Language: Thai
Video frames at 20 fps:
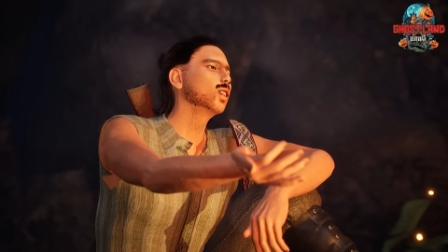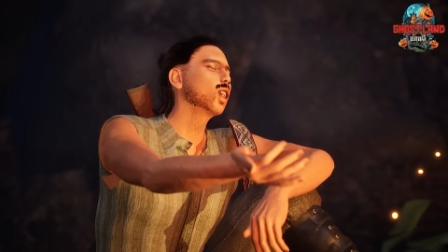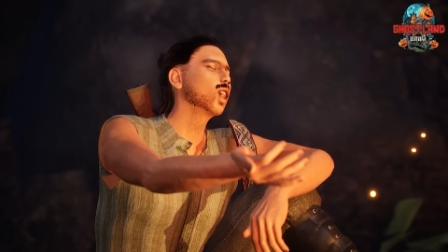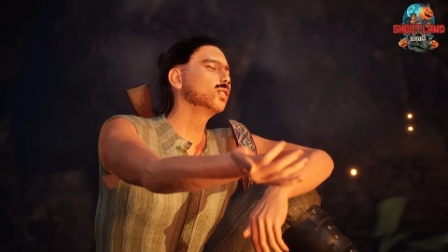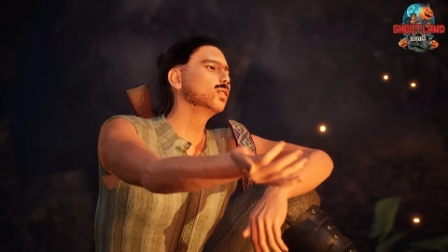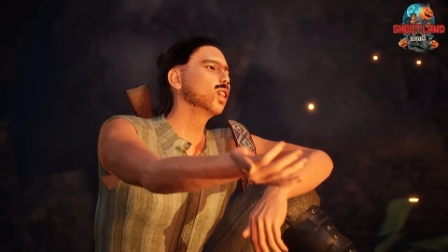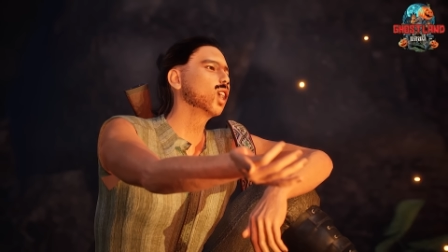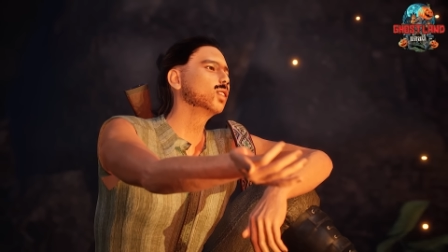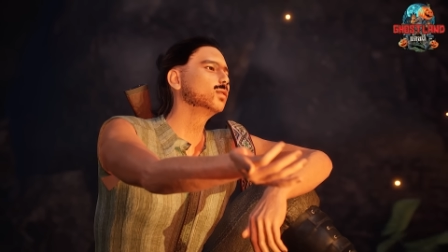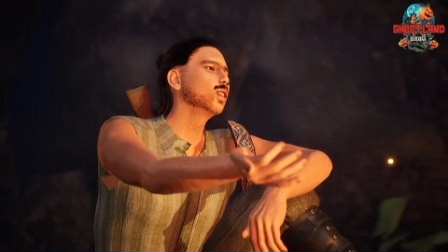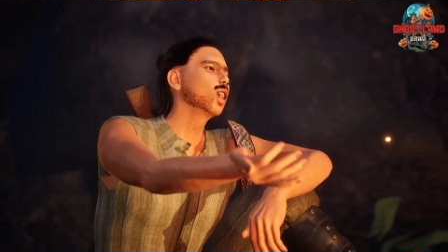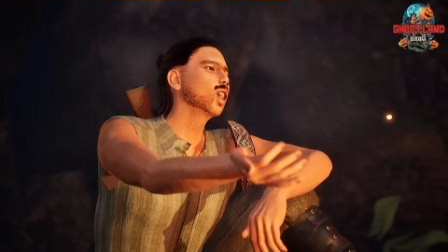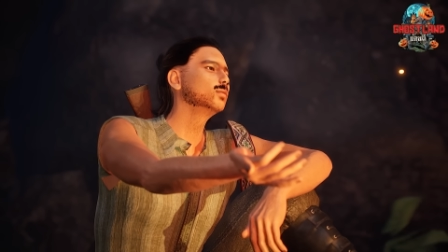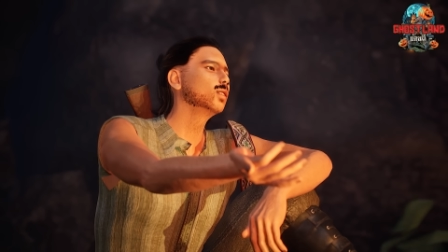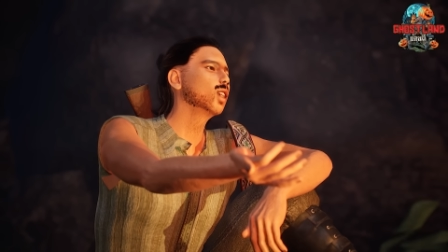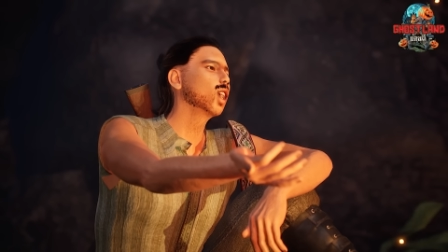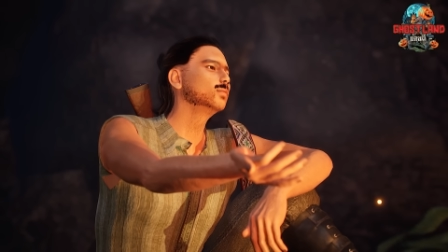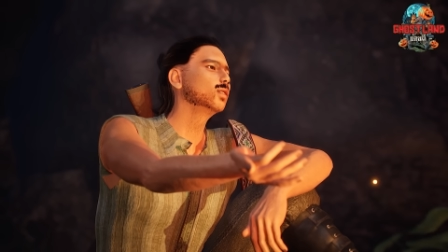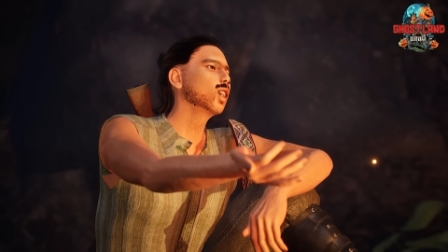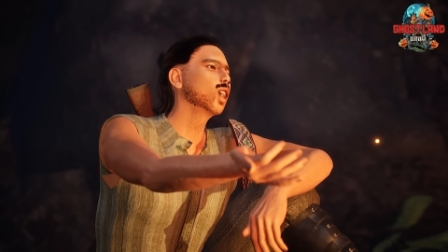ข้าก็หยุดล่า
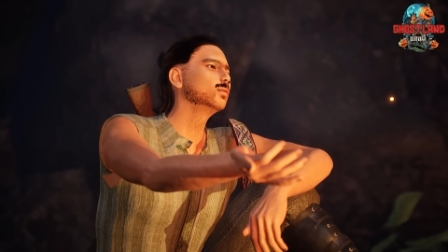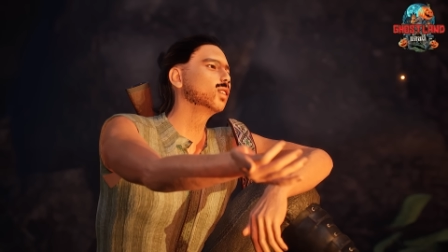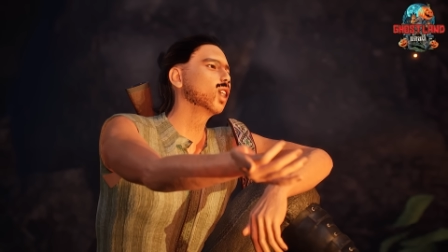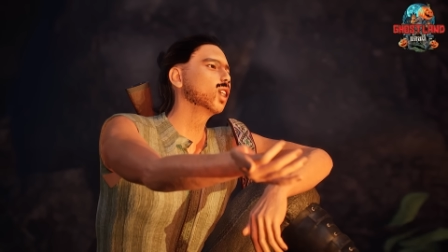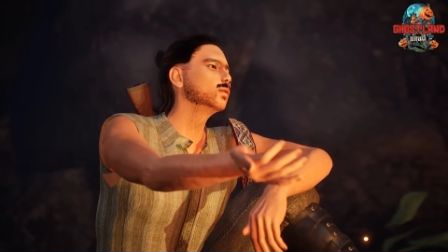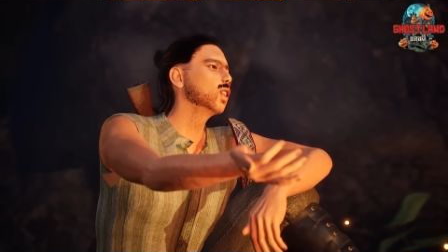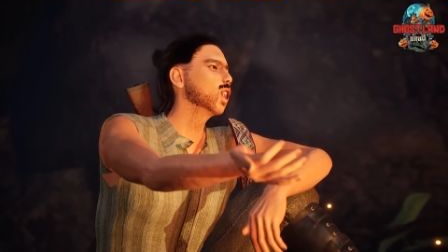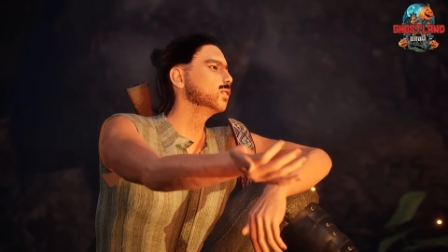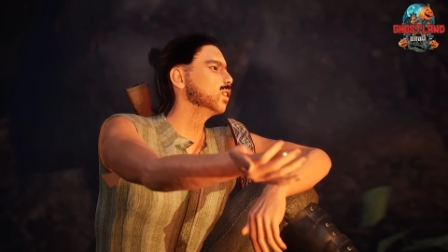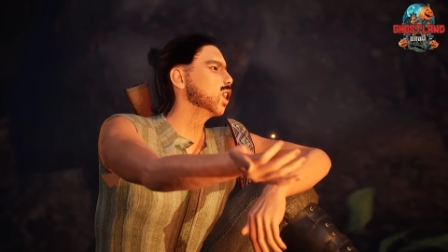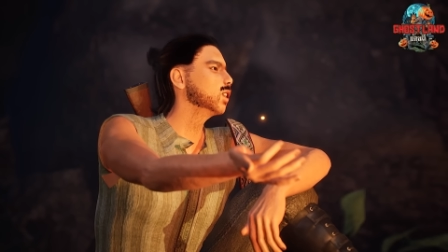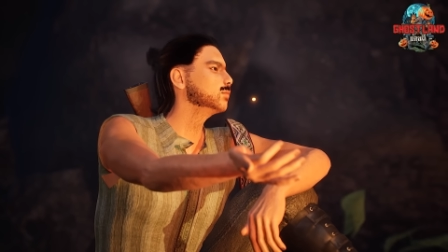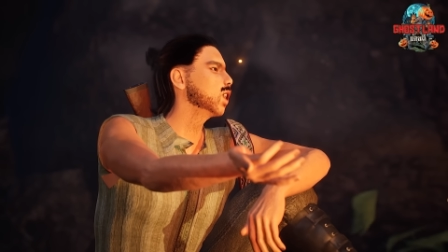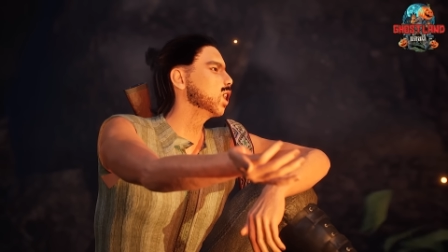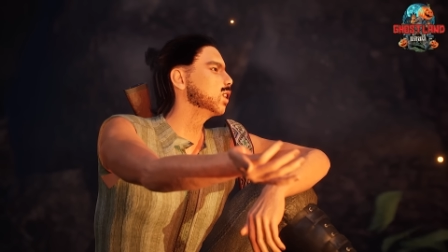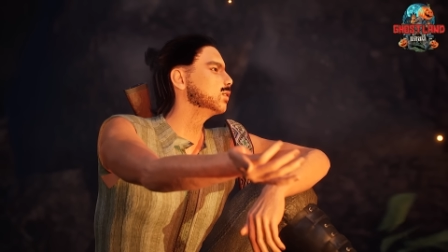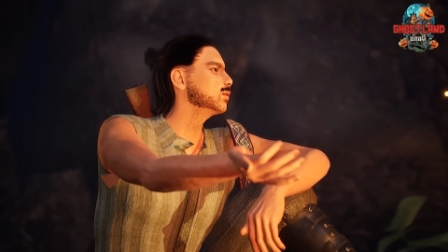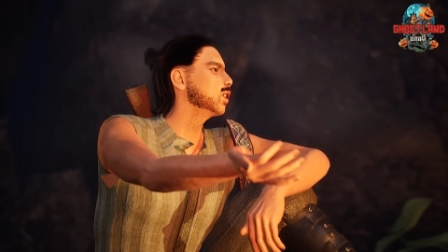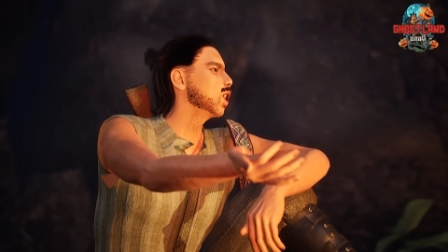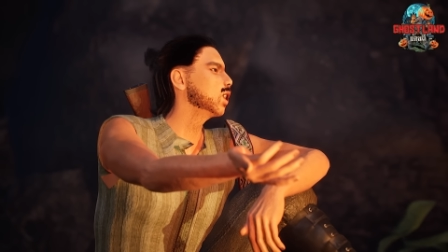สัตว์ที่ป่านั้นไปนา
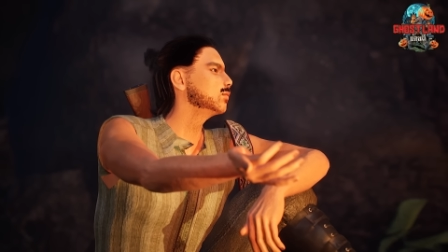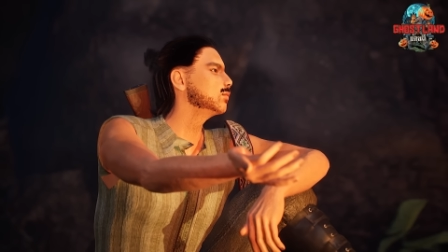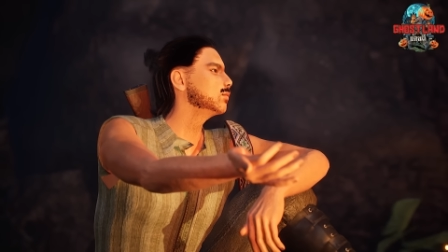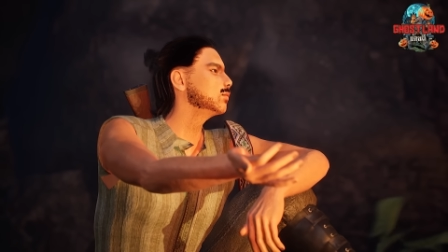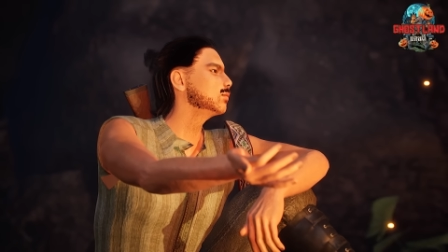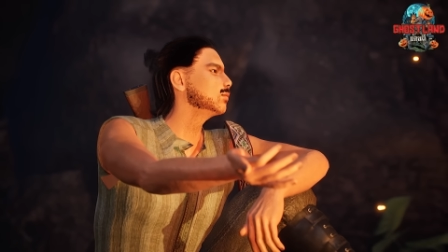นเลย